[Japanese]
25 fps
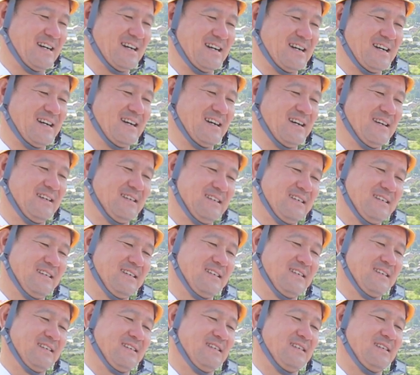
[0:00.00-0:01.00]
ああ
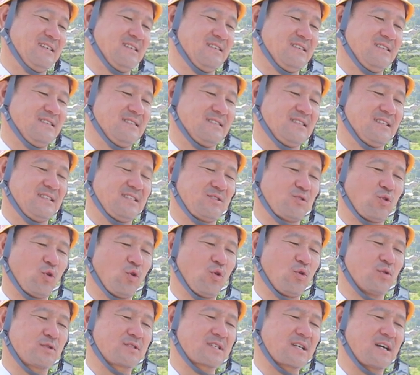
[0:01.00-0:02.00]
で
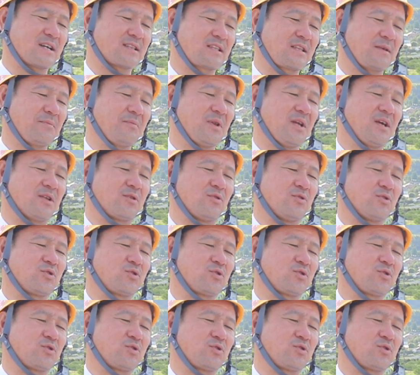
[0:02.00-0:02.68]
人を使ってみないと